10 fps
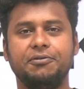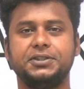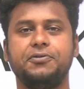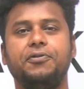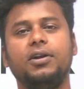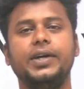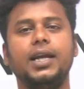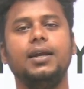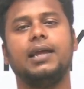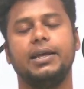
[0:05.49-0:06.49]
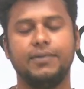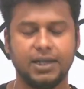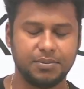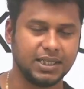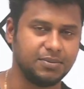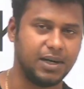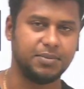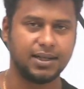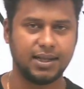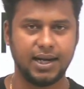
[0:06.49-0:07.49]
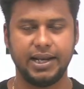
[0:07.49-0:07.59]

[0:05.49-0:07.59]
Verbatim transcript: ஃபர்ஸ்ட் ஆஃப் ஆல் வெளியில் இருந்த அனைவருக்கும் எனது மனமார்ந்த